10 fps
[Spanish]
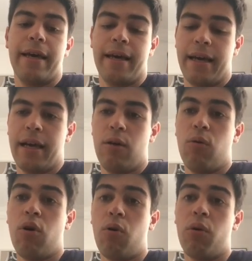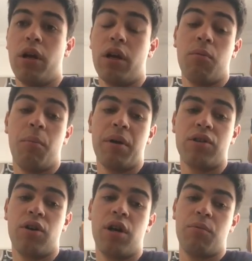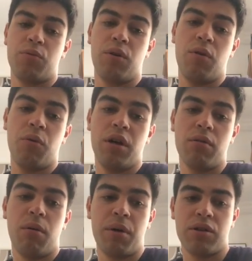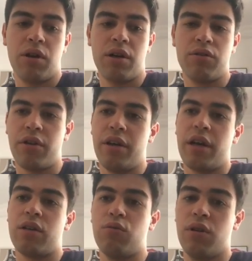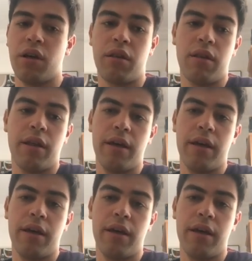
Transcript: Eh, luego Willy como persona, pues bueno, Willy como persona yo te diría que es un 10.